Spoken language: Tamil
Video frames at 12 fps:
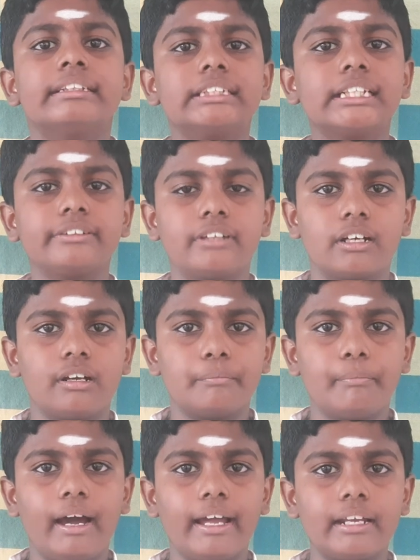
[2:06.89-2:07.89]

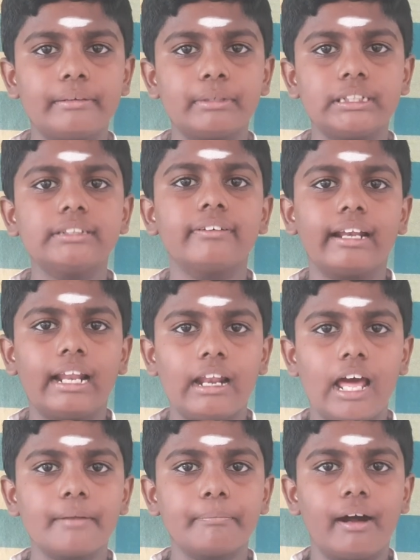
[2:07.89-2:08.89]
திருவருட்பா என்பது
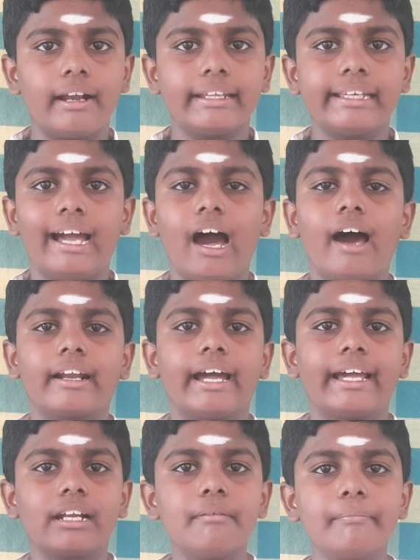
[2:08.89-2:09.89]
வள்ளலார் பாடிய
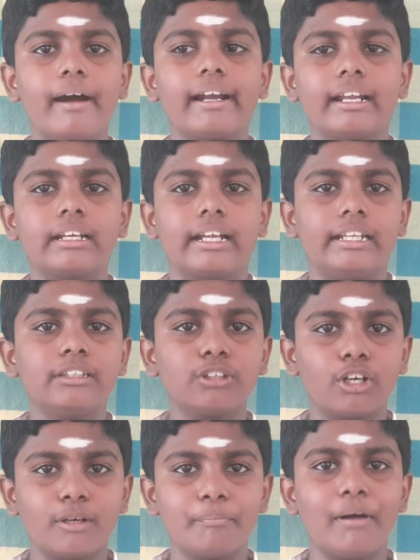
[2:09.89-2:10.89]
ஆறாயிரம் பாடல்களின்
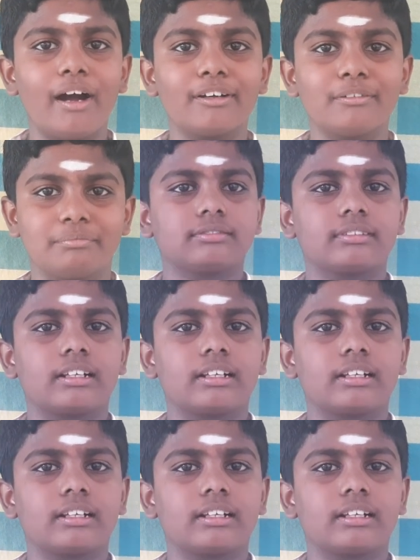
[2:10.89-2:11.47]
தொகுப்பாகும்